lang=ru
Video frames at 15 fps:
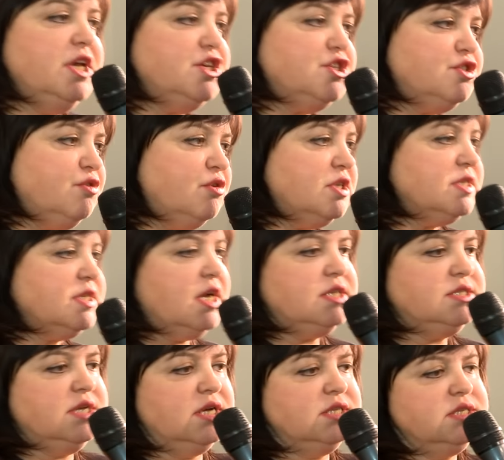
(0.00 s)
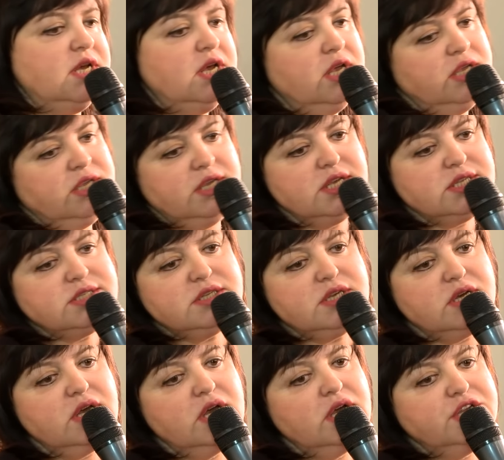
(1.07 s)
есть что рассказать, есть
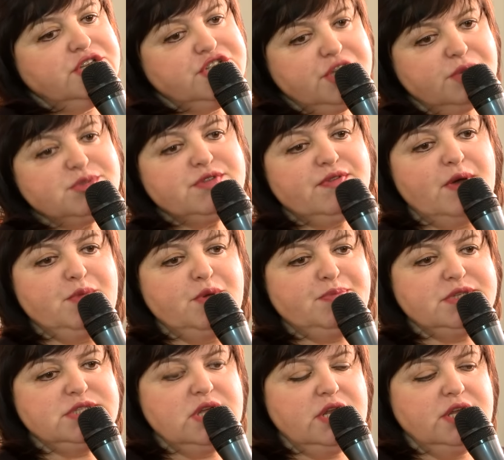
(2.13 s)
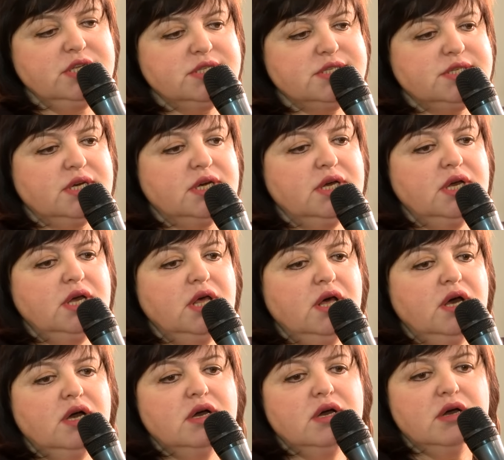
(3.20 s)
чем с вами поделиться.
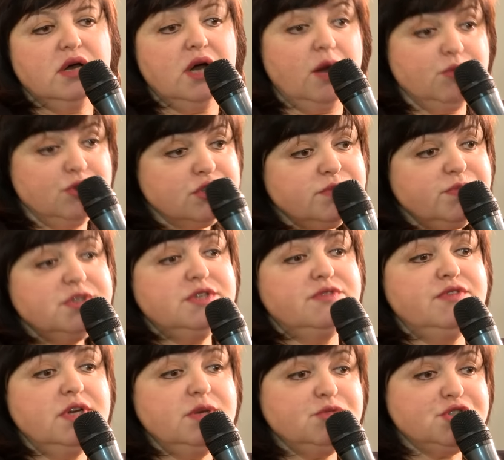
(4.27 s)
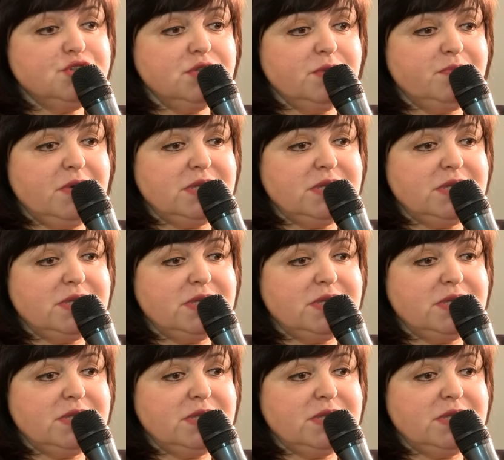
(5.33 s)
А может быть, вы им что-то